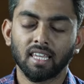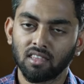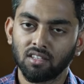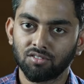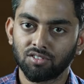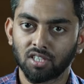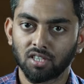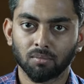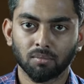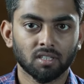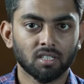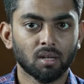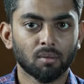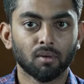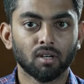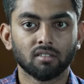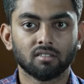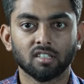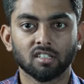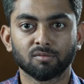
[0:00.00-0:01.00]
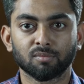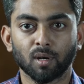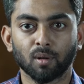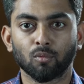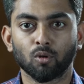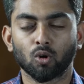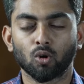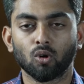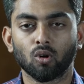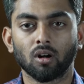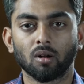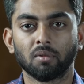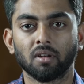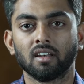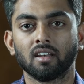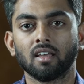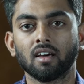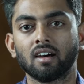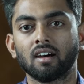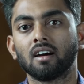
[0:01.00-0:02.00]
எந்த விஷயத்தை பற்றி நம்ம டிஸ்கஸ் பண்ண போகிறோம்
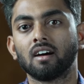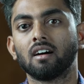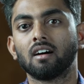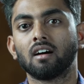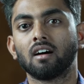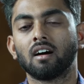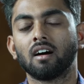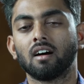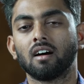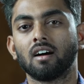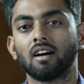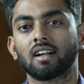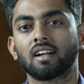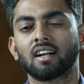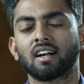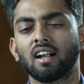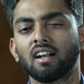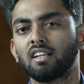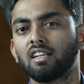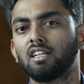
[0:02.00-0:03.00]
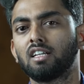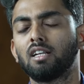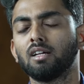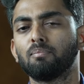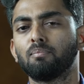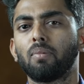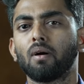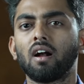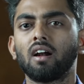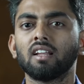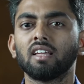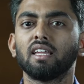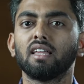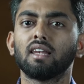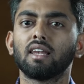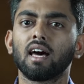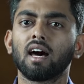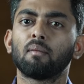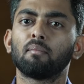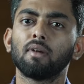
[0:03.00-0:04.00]
அப்படின்னா கட்டுப்பாடு
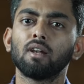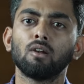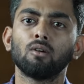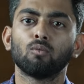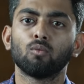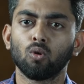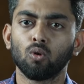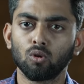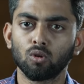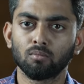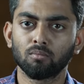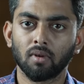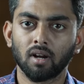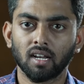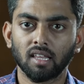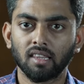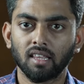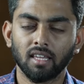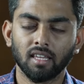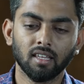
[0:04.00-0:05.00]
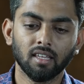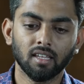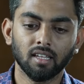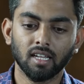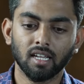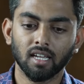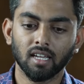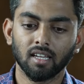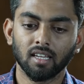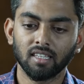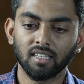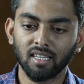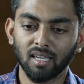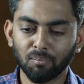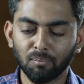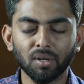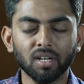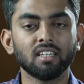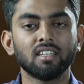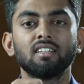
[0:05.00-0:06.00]
இல்லாமல் ஓடும் மனதை
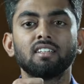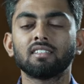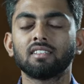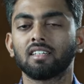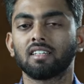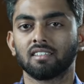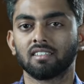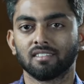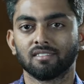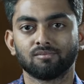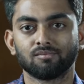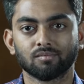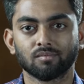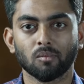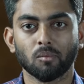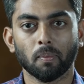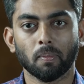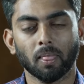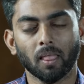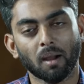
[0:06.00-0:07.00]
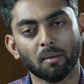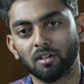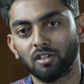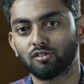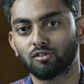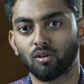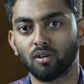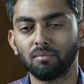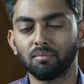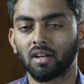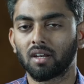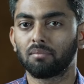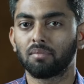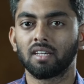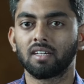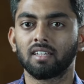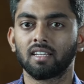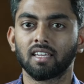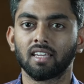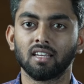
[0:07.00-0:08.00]
எப்படி நிறுத்துறது அப்படின்னு சொல்லி பல
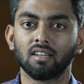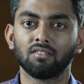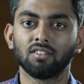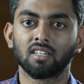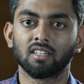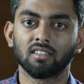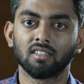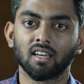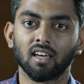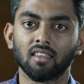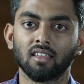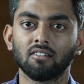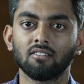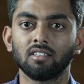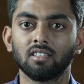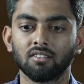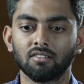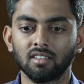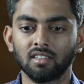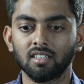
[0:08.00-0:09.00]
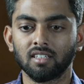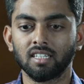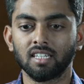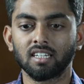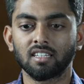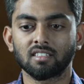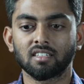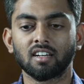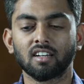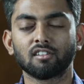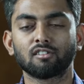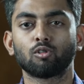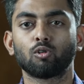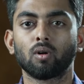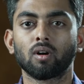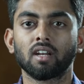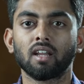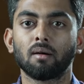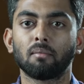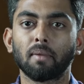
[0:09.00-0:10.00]
பேர்கிட்ட கேள்வி இருக்குது அதாவது இது வந்து இங்கிலீஷில் என்ன
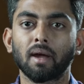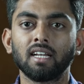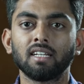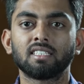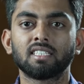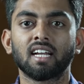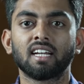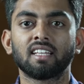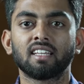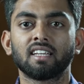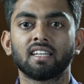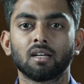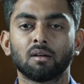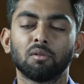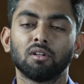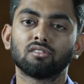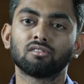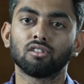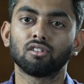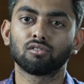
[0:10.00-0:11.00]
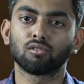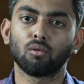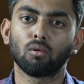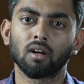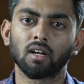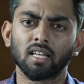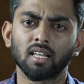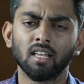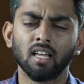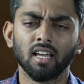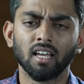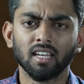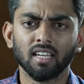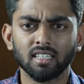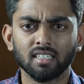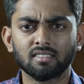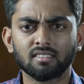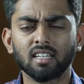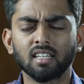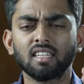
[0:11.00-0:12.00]
சொல்லுவாங்கன்னா மைண்ட் சேட்டரிங் அப்படின்னு சொல்லி சொல்லுவாங்க
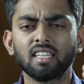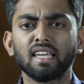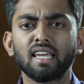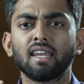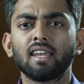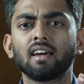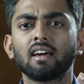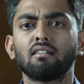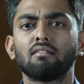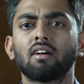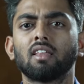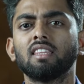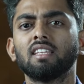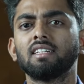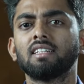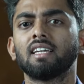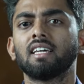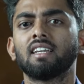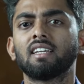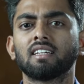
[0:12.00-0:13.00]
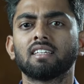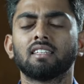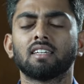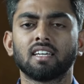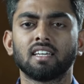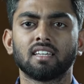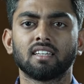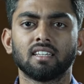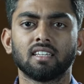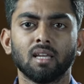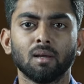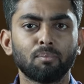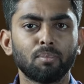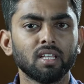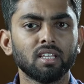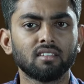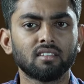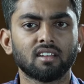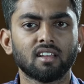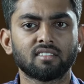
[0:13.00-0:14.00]
இஷ்டத்துக்கு எண்ணங்கள் வந்துக்கிட்டே இருக்குதுங்க
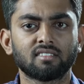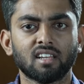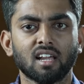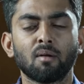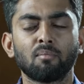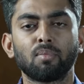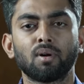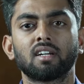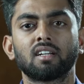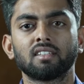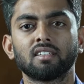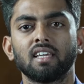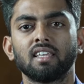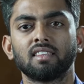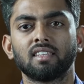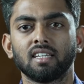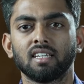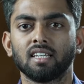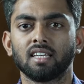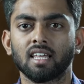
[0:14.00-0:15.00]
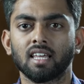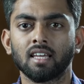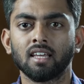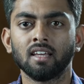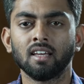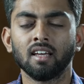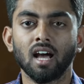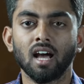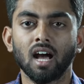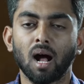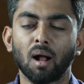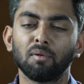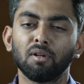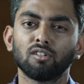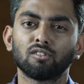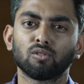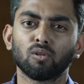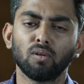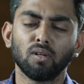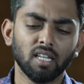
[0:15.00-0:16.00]
எப்படி இதை நான் ஸ்டாப் பண்ணுறதுனே தெரியல
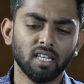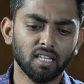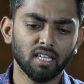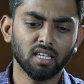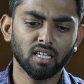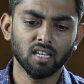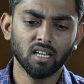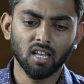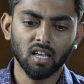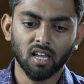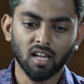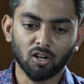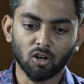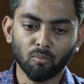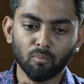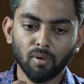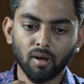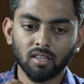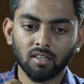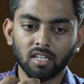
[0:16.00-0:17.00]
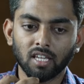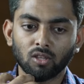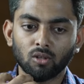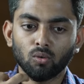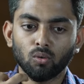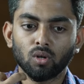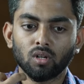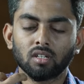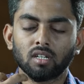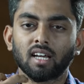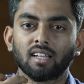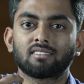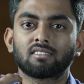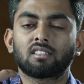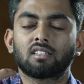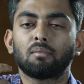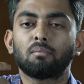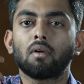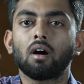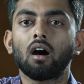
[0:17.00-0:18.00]
அப்படின்னு சொல்லி ரொம்ப அதை ஏதோ ஒரு
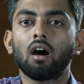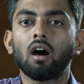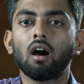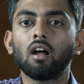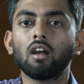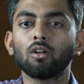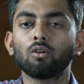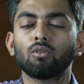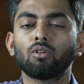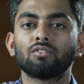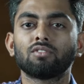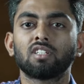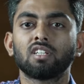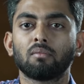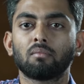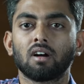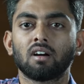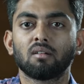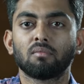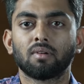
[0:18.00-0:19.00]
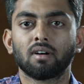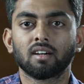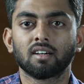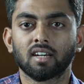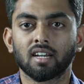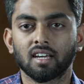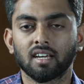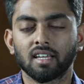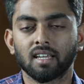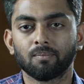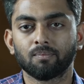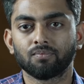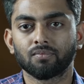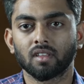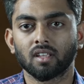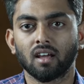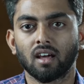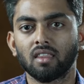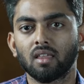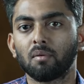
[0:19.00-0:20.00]
கஷ்டமான ஒரு விஷயமாக பார்க்குறாங்க
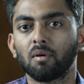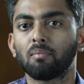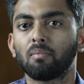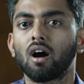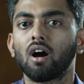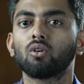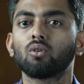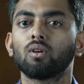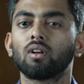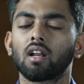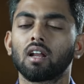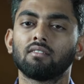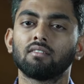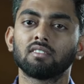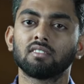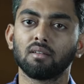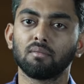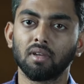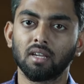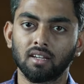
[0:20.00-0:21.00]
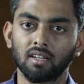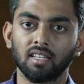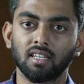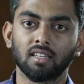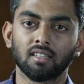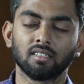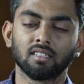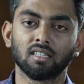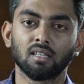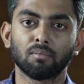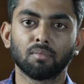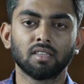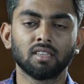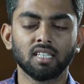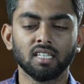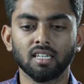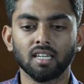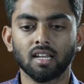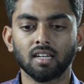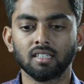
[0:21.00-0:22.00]
அது அப்படி பார்க்கணுன்ற அவசியமே கிடையாது இதை
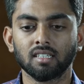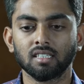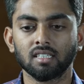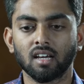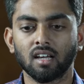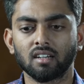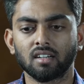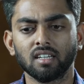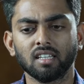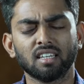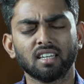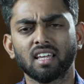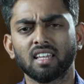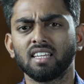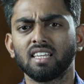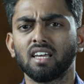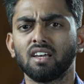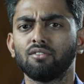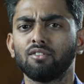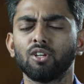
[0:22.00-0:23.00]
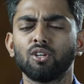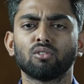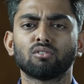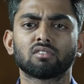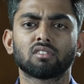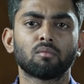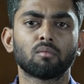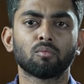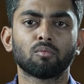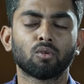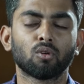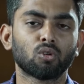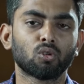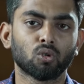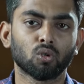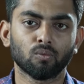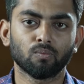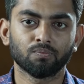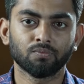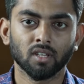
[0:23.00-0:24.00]
பற்றி நான் ஆல்ரெடி நிறைய வீடியோஸ் நம்ம
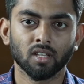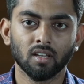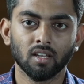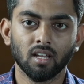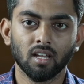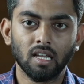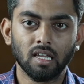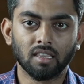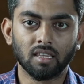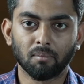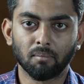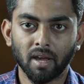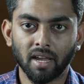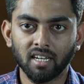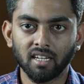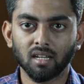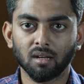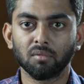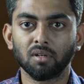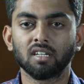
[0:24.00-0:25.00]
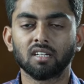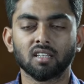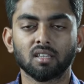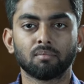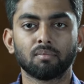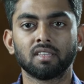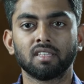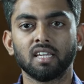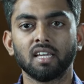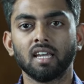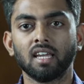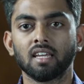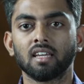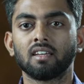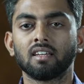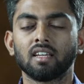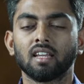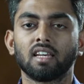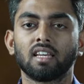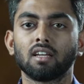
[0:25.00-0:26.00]
போட்டோம் இந்த மைண்ட் அப்படின்றத பற்றியே
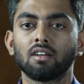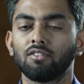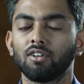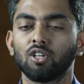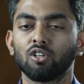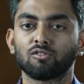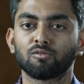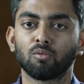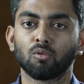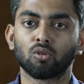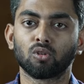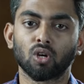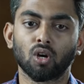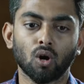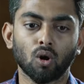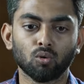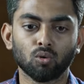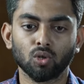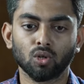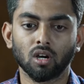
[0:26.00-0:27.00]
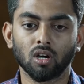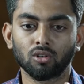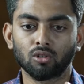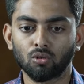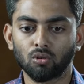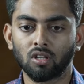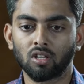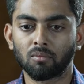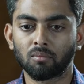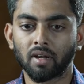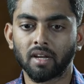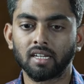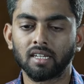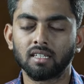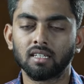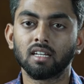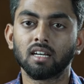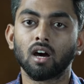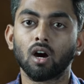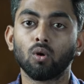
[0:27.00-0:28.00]
நிறைய வீடியோஸ் போட்டோம் ஹவு டு கண்ட்ரோல் யுவர்
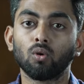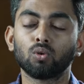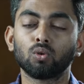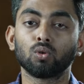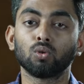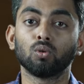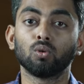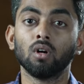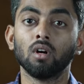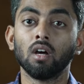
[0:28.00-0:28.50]
மைண்டு ஹவு டு